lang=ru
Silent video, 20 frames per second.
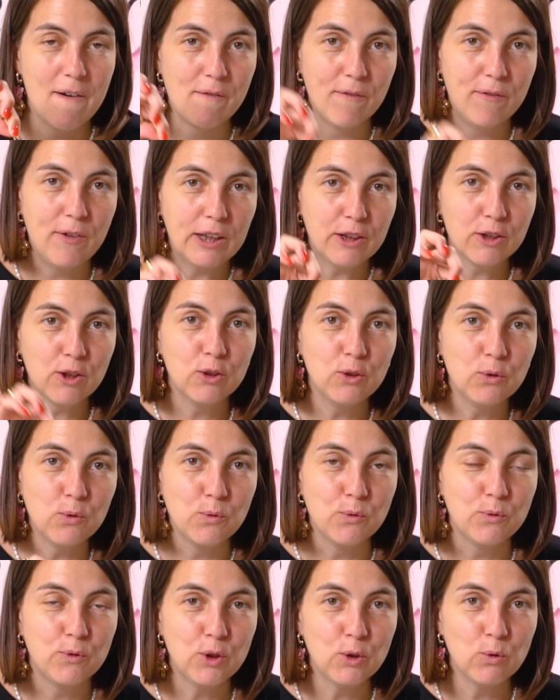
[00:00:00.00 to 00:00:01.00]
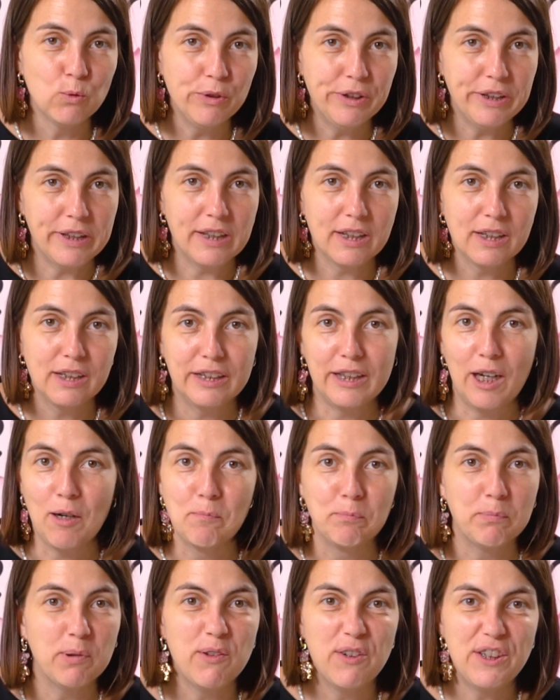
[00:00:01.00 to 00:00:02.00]
воткну внутрь,
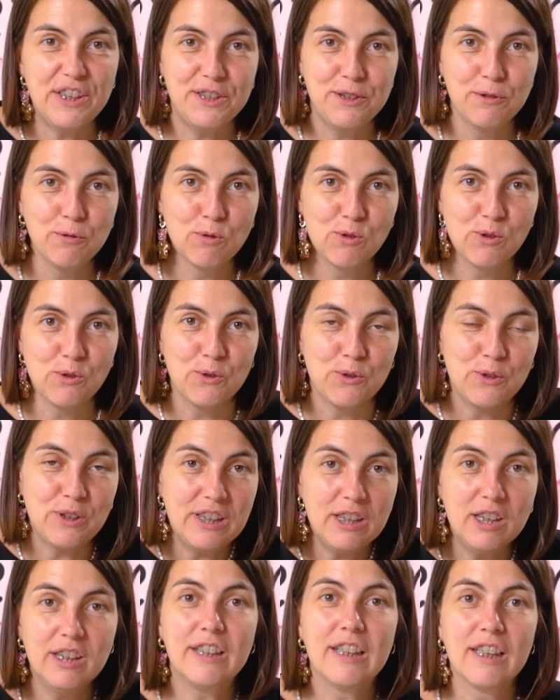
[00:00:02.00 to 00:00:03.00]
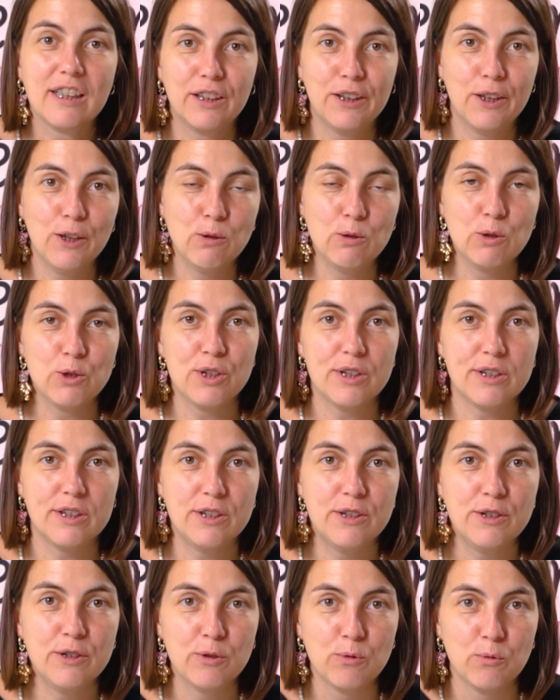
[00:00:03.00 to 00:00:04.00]
там повозюкаю и тогда уже
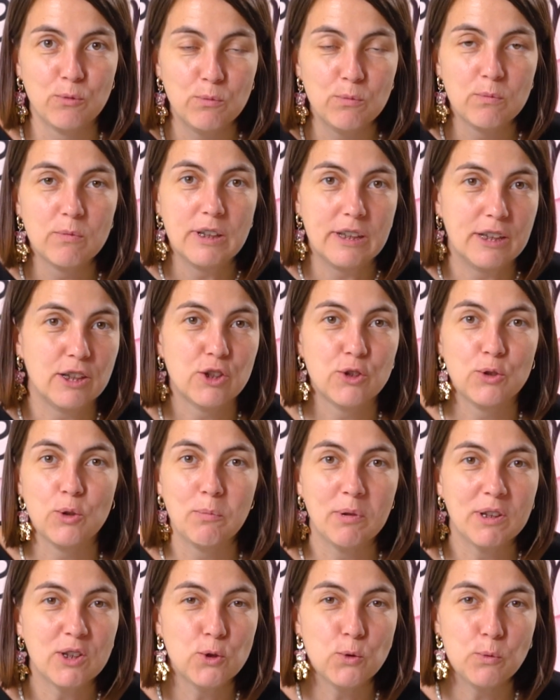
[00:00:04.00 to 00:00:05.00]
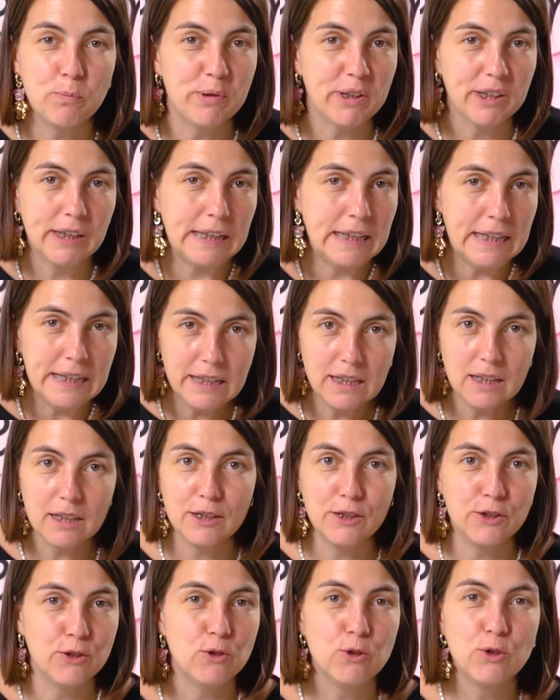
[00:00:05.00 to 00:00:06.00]
затяну, чтобы
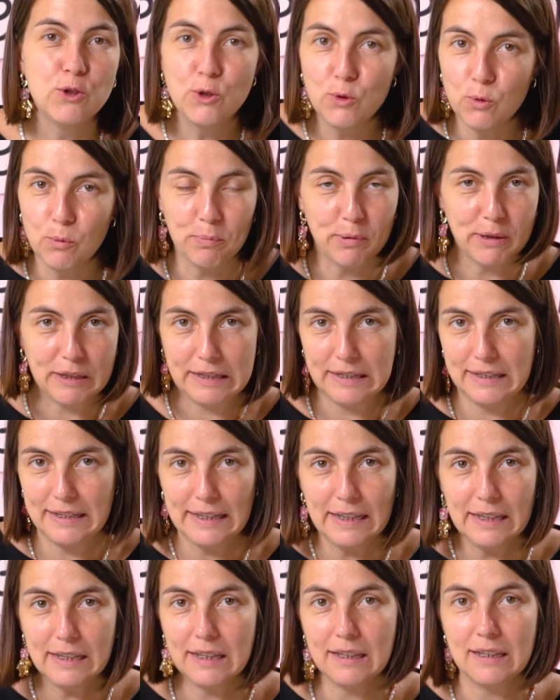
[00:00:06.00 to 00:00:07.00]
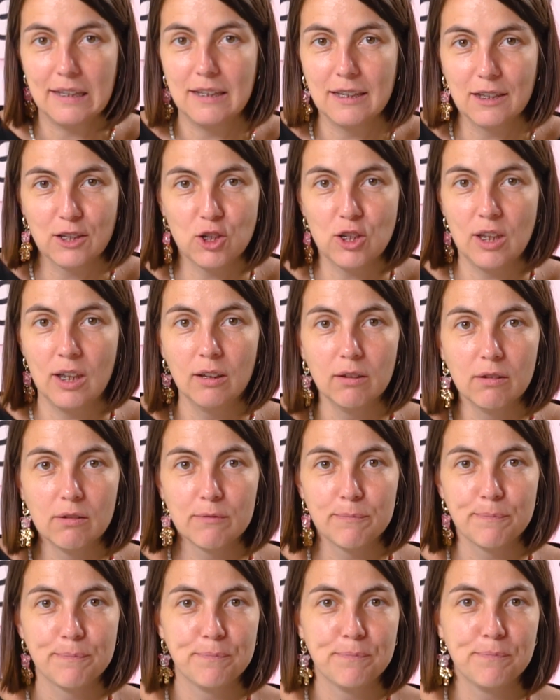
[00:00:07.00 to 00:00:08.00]
суперклей супер сильно держал
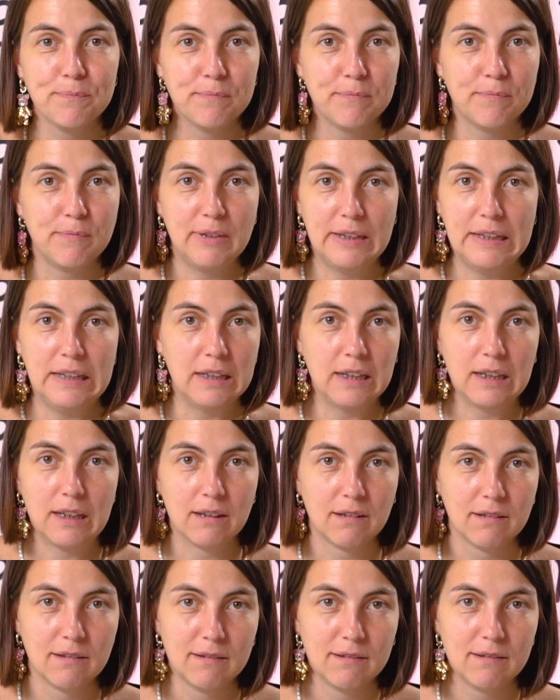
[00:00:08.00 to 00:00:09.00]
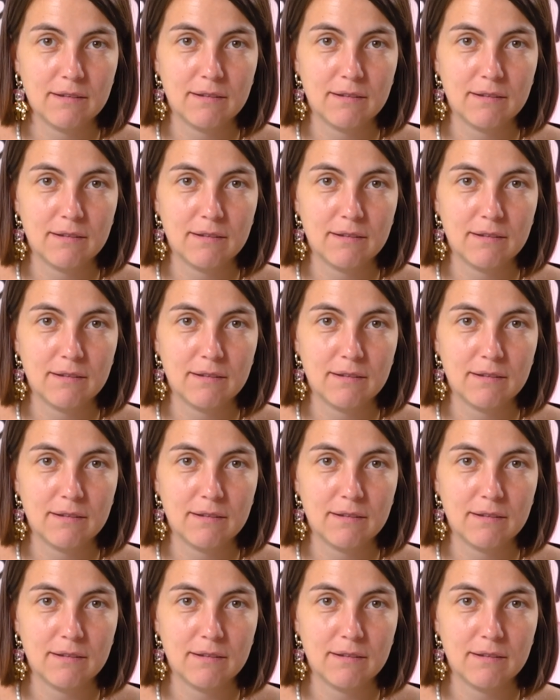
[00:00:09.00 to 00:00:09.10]
нитки.